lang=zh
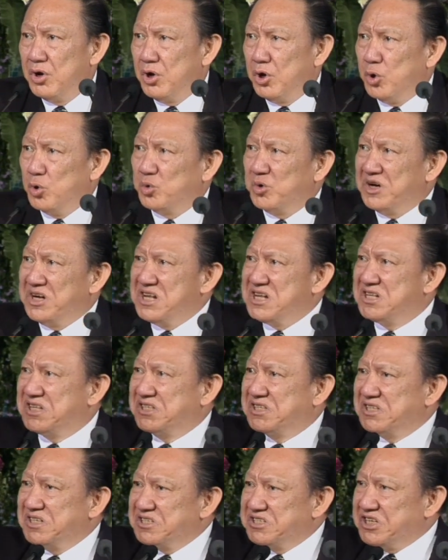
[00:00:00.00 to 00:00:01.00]
如果你
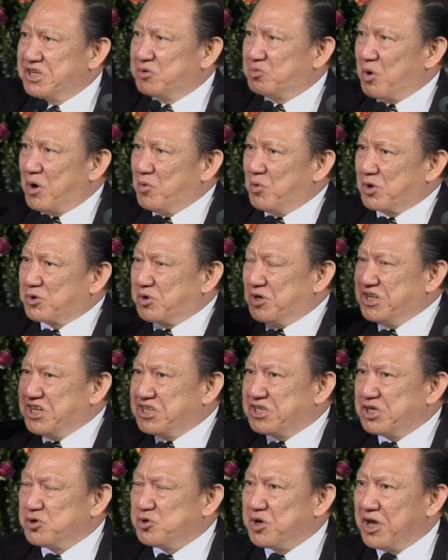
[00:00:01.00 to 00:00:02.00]
自己对我说你
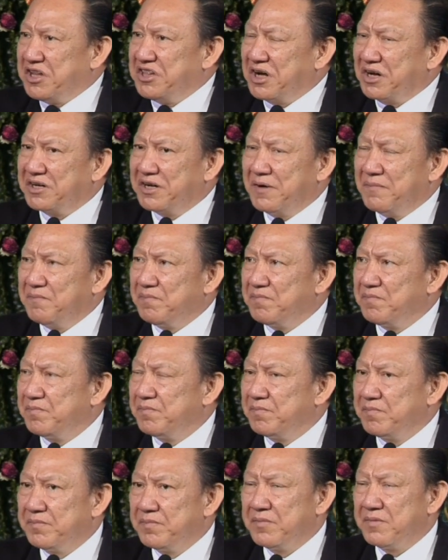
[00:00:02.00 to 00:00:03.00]
是全能的，
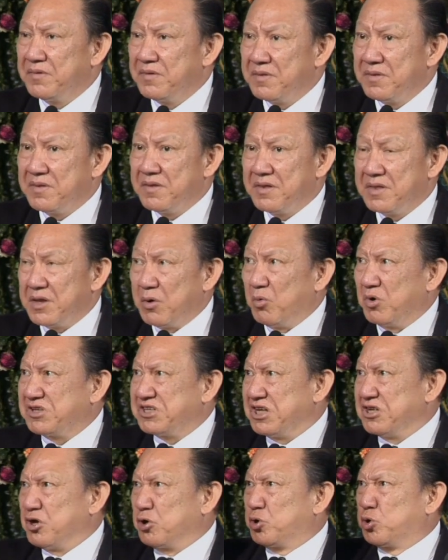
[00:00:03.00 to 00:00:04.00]
那我
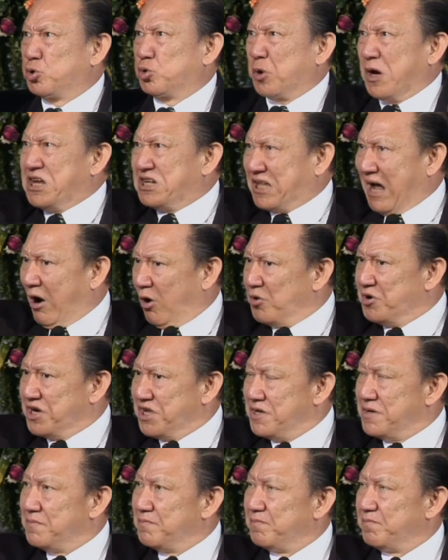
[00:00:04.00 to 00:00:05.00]
现在追讨
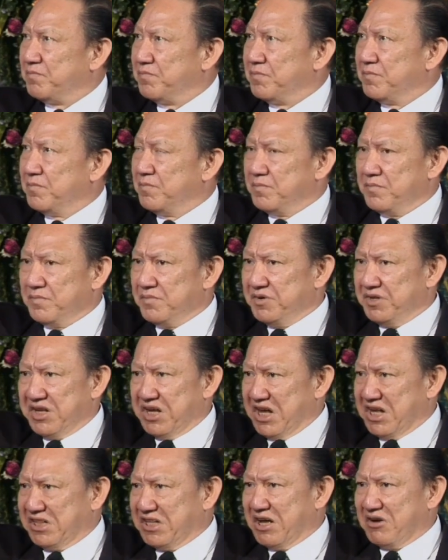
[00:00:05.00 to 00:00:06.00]
你，你
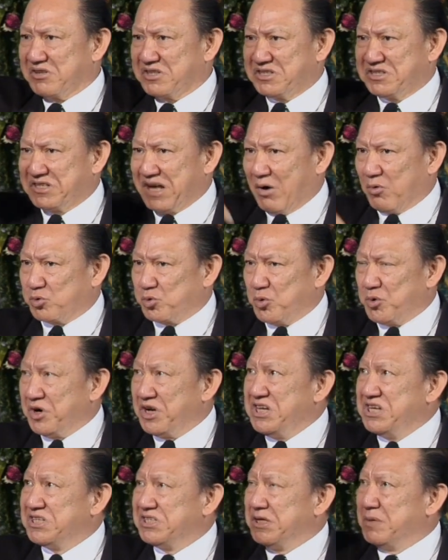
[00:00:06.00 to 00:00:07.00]
一定要照着我的
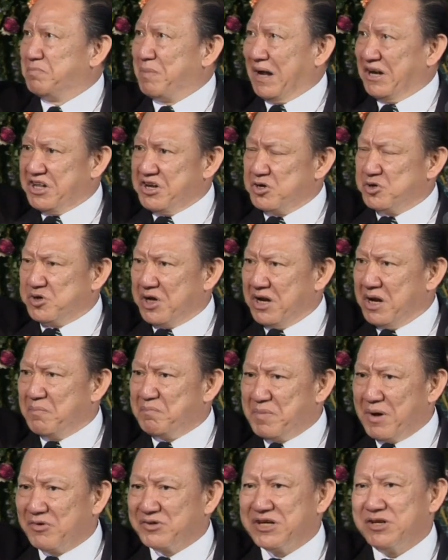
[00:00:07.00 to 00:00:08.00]
意思把你的全能
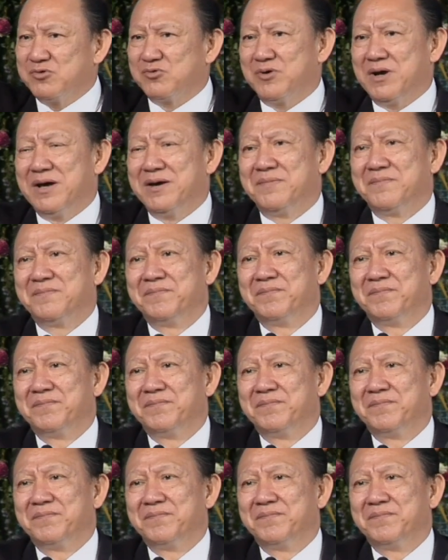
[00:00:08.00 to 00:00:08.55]
表现出来。